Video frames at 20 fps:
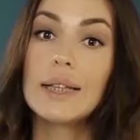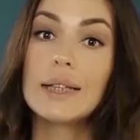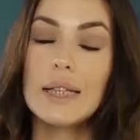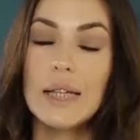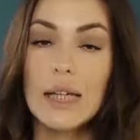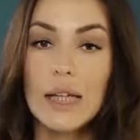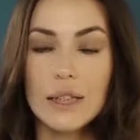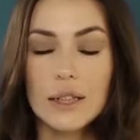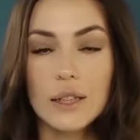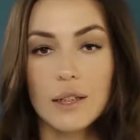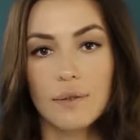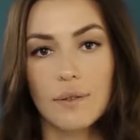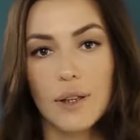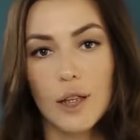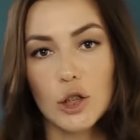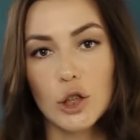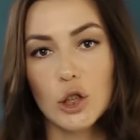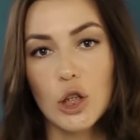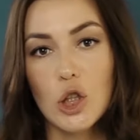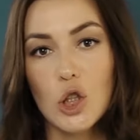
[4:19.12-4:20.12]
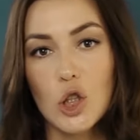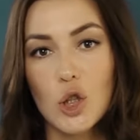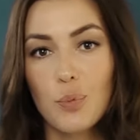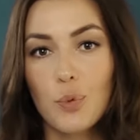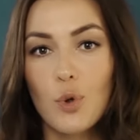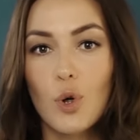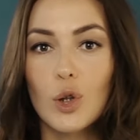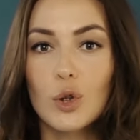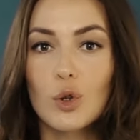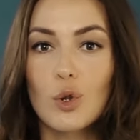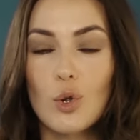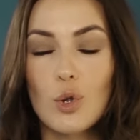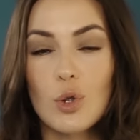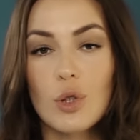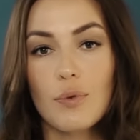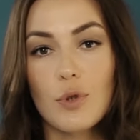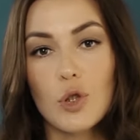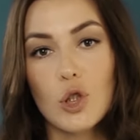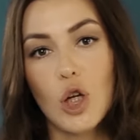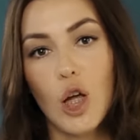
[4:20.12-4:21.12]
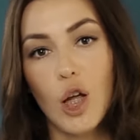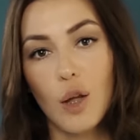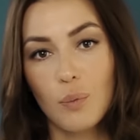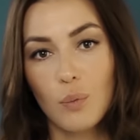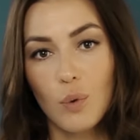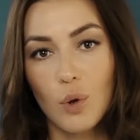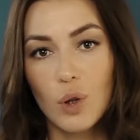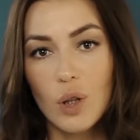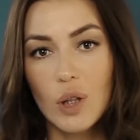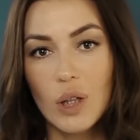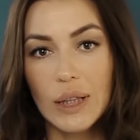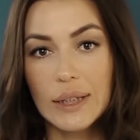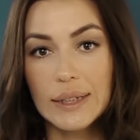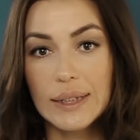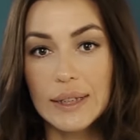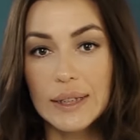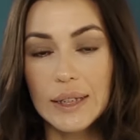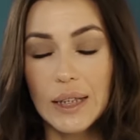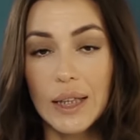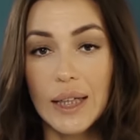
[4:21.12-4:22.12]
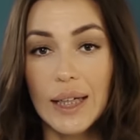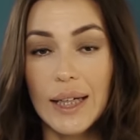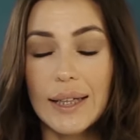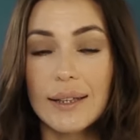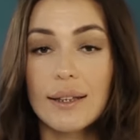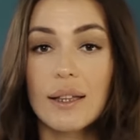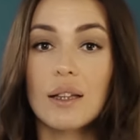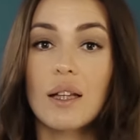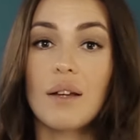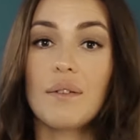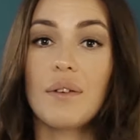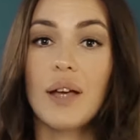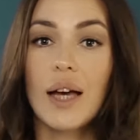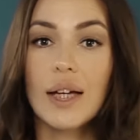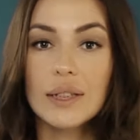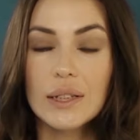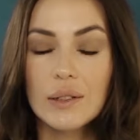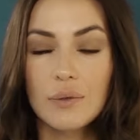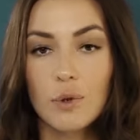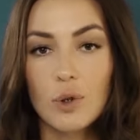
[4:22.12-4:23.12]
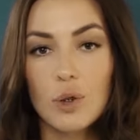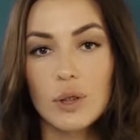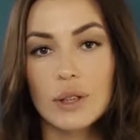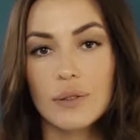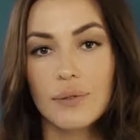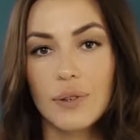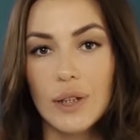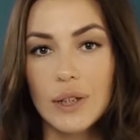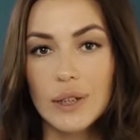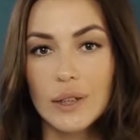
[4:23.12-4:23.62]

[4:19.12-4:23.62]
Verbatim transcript: Третья важная ошибка, которую совершают многие родители, это навязывают свои